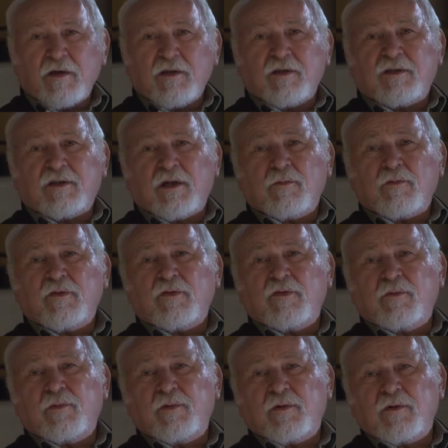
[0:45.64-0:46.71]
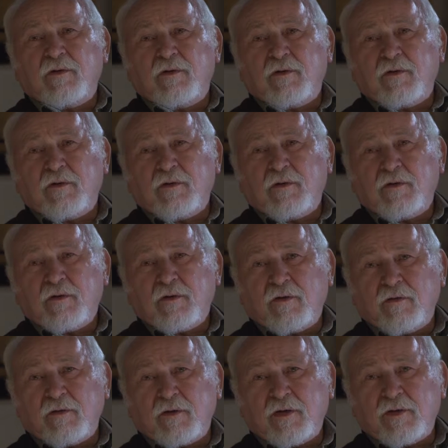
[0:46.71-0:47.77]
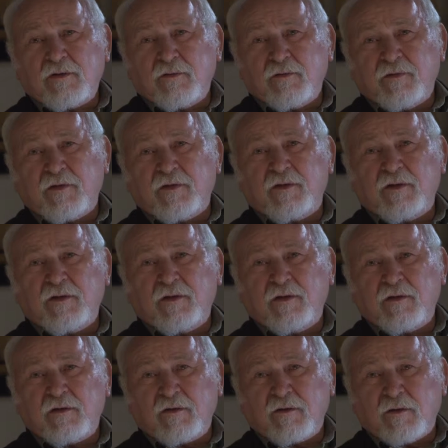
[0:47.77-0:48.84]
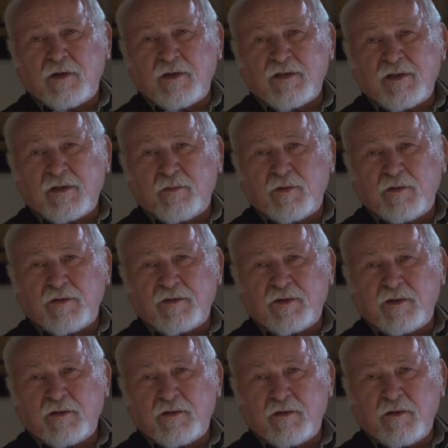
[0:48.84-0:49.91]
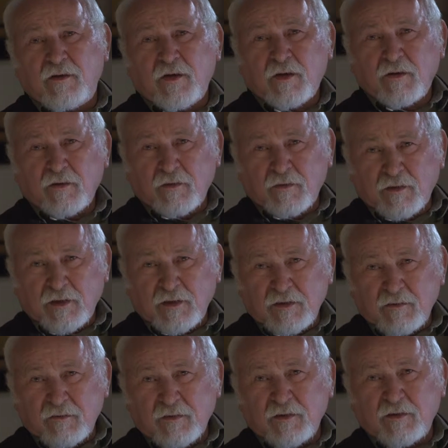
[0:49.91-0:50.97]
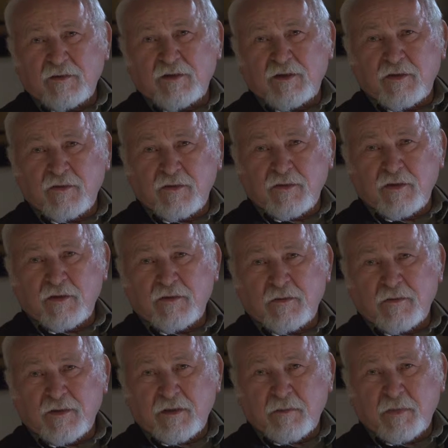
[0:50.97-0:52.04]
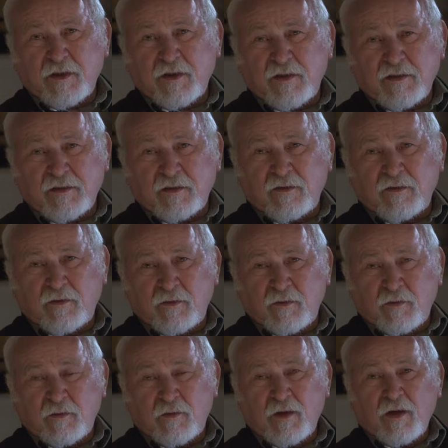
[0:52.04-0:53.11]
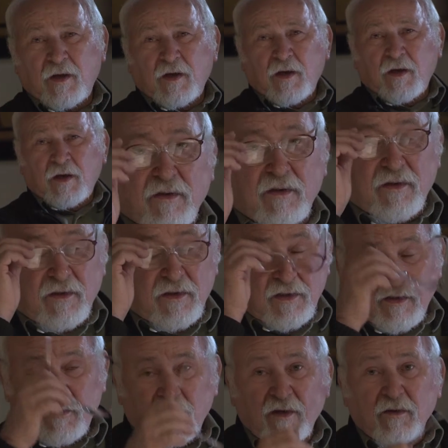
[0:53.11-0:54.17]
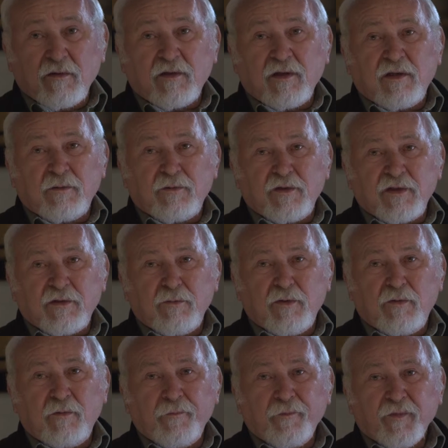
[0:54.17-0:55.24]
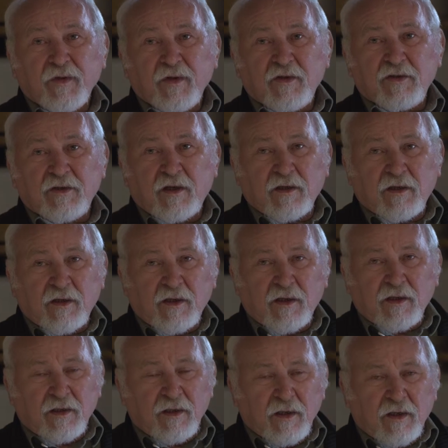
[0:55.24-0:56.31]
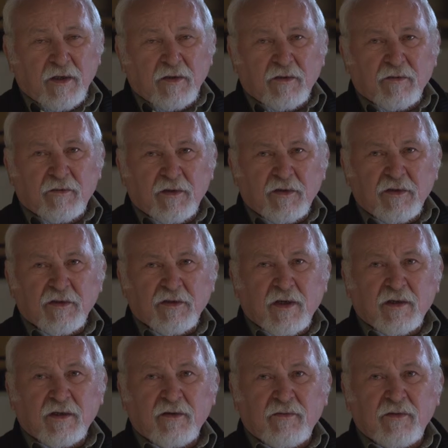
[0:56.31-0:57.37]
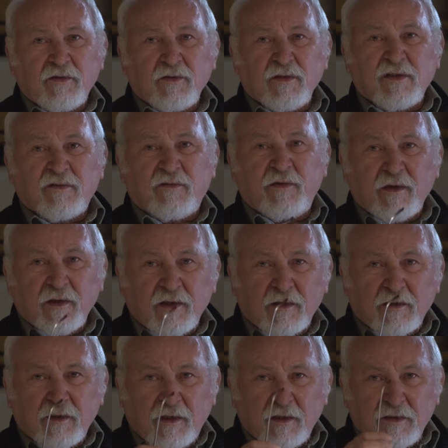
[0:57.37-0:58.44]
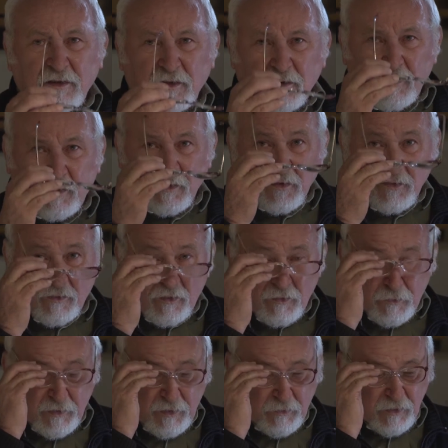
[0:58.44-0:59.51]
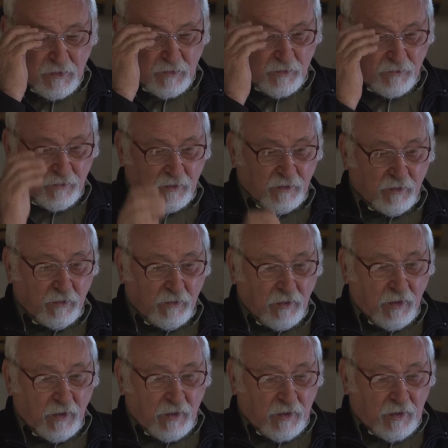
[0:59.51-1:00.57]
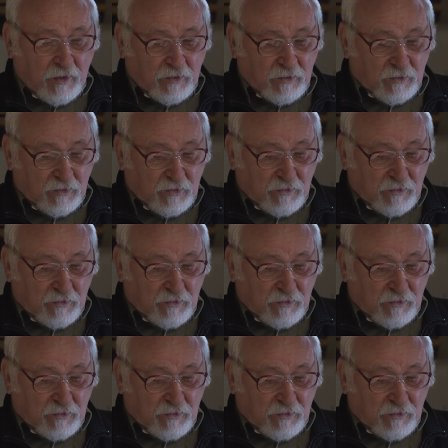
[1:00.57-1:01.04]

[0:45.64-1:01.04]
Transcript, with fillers: i stamtąd dopiero do Kongresówki, czyli do Królestwa Polskiego Kongresowego z 1815 roku. Chwilą, kiedy przybył Steinkeller, to właśnie żarki wyszły z wegetacji do rozwoju przemysłowego, co